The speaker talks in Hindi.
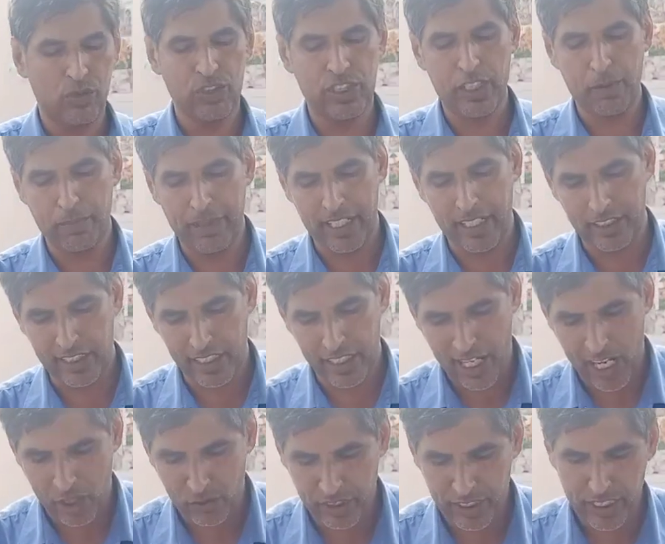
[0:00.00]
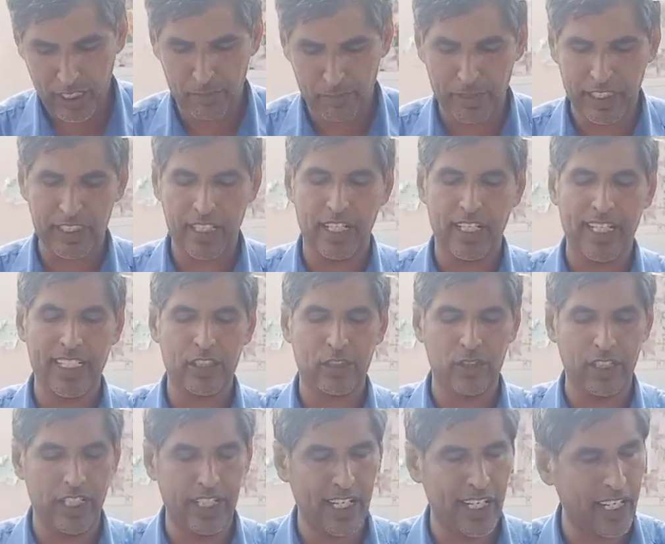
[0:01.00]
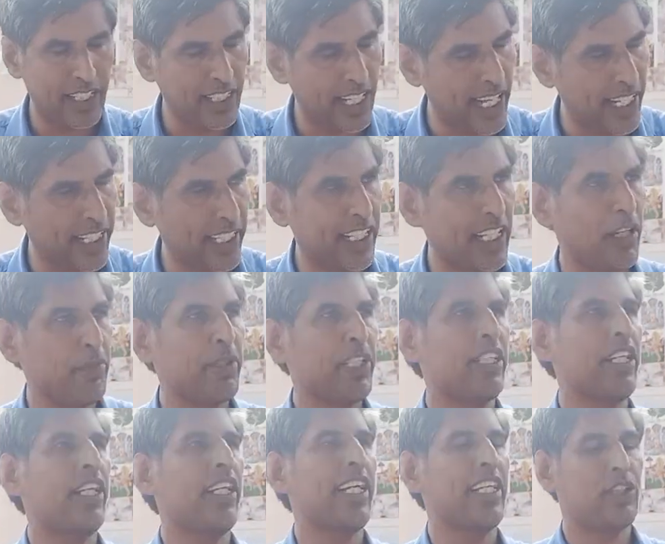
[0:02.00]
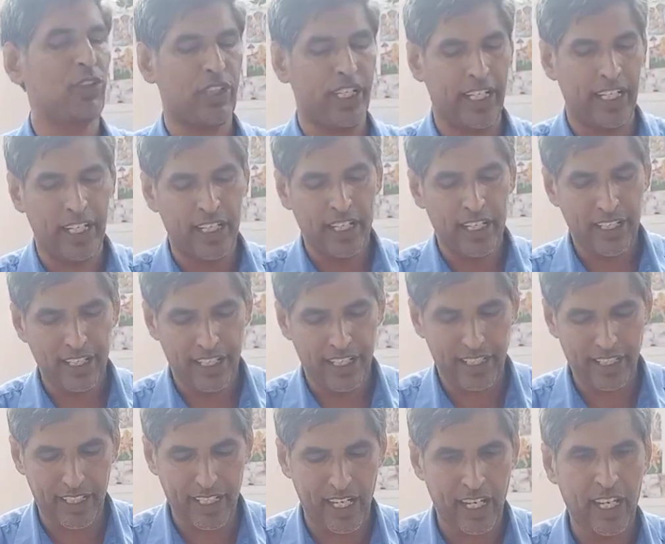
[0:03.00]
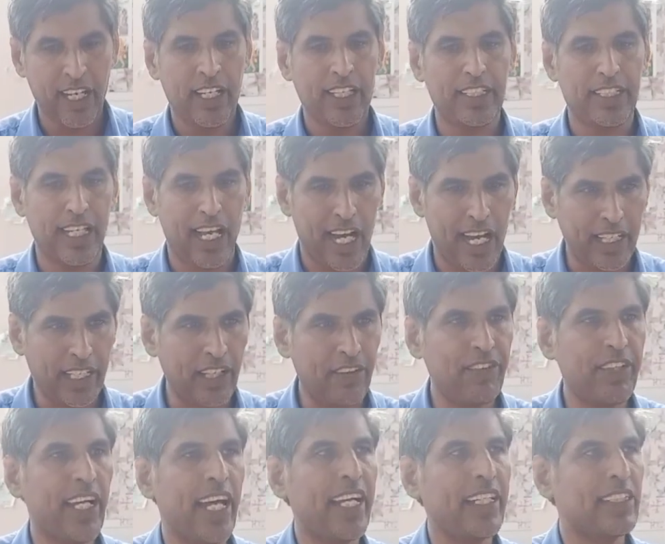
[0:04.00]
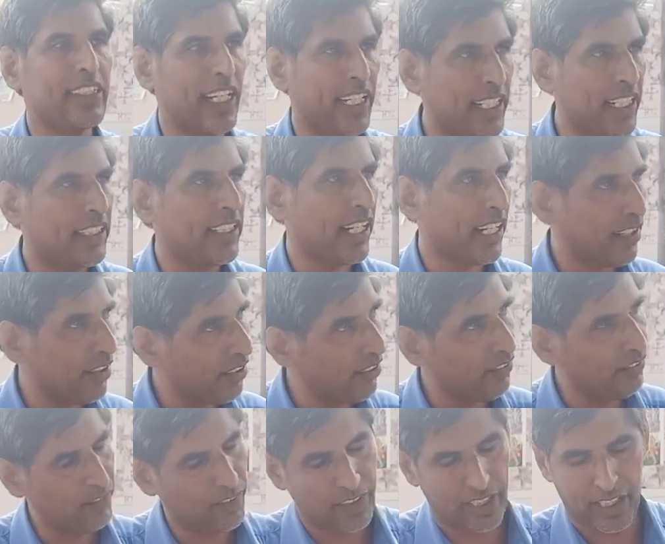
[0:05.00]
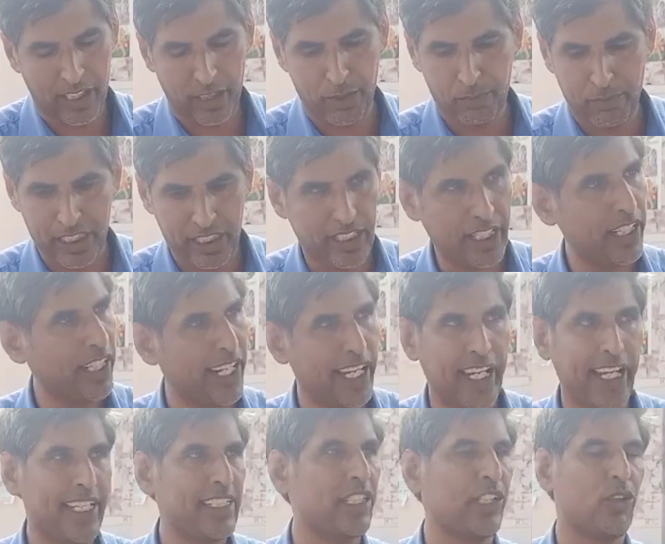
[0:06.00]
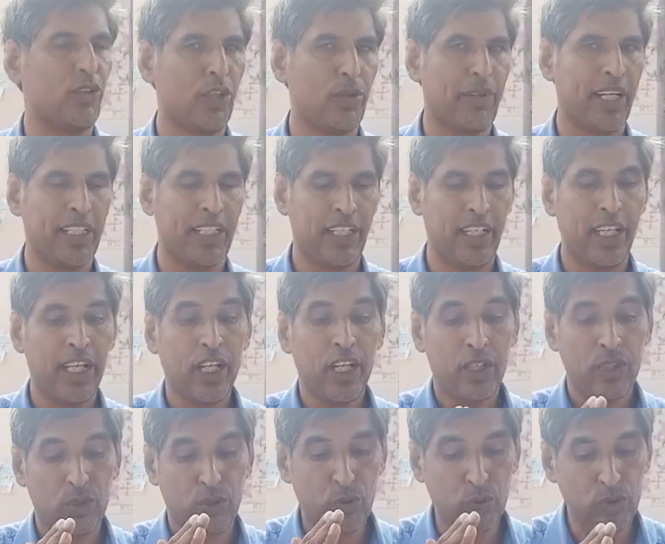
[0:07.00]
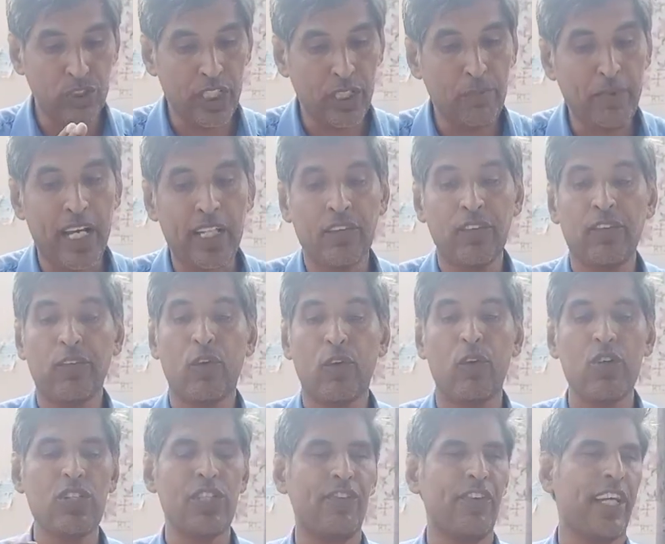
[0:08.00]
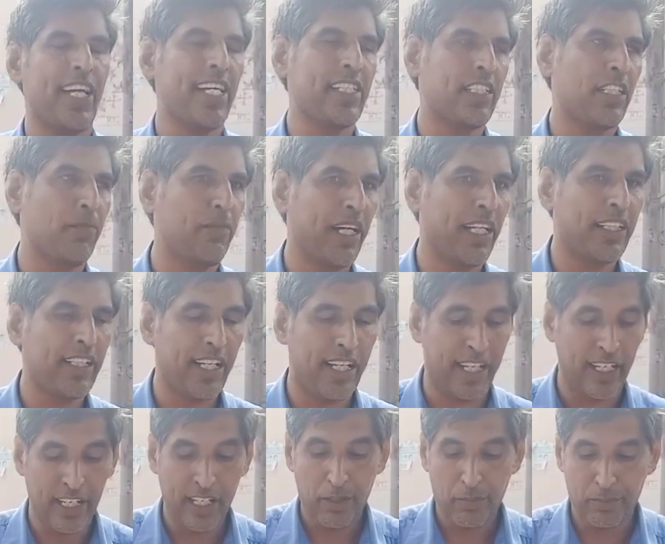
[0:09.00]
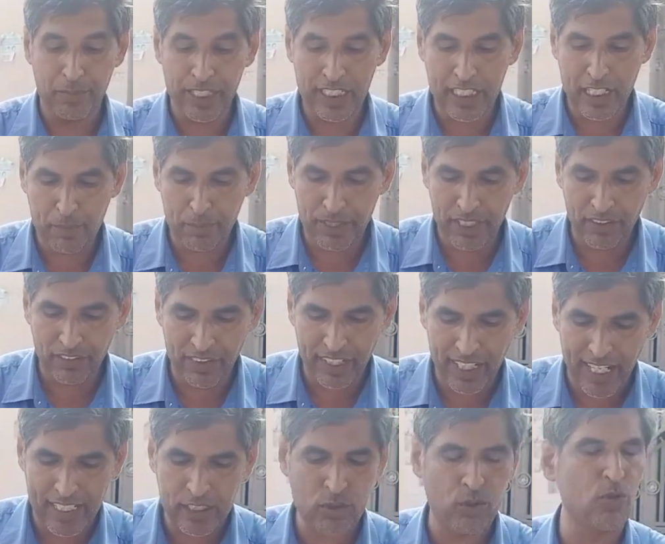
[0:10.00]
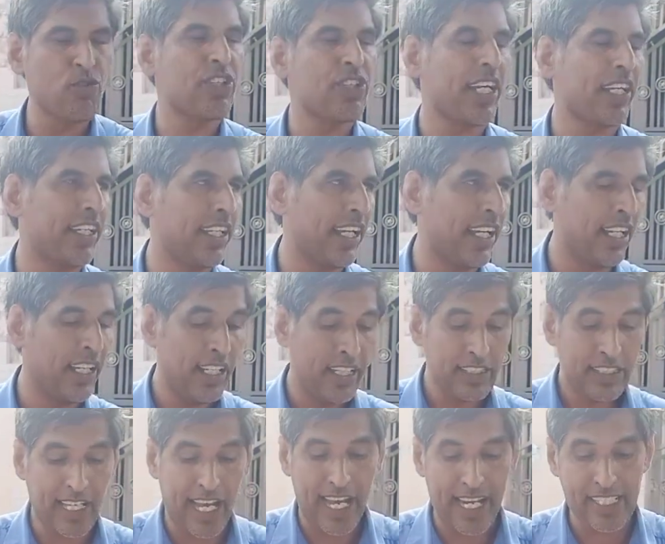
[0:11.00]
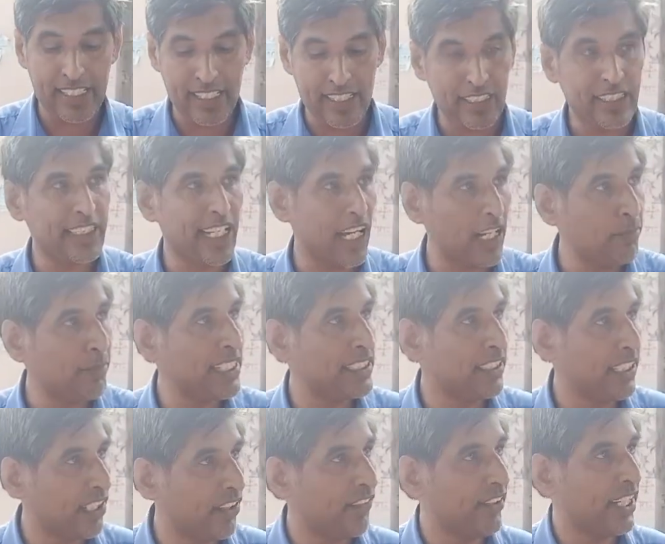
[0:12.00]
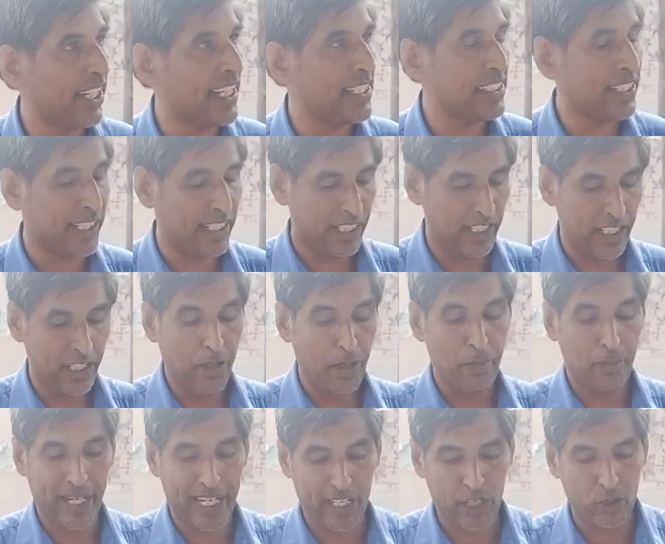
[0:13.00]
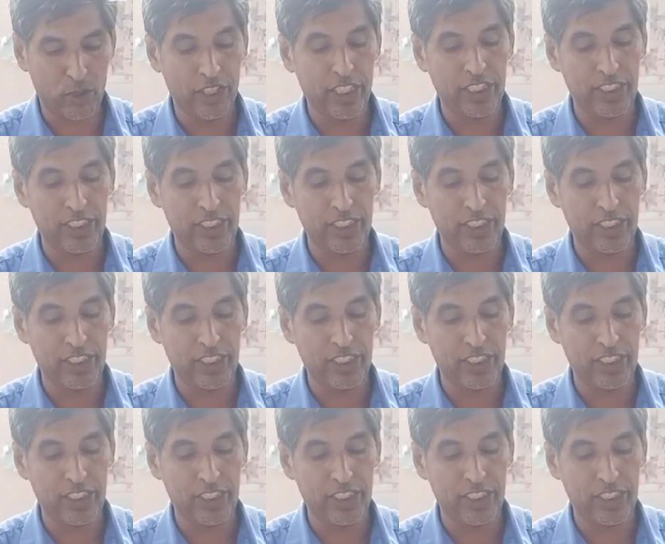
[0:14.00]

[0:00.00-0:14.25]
उनसे पहले चंद्रावती यहाँ मंत्री रह चुके हैं ईरान यहाँ मंत्री रह चुके हैं ठीक है ना यहाँ के विधायक ज़्यादातर मंत्री रहे हैं ऐसी कोई बात नहीं दूसरी बात कौन से विकास की बात करें बीजेपी ने विकास कौन सा किया सारे संस्थान बेचती ये विकास है पेट्रोल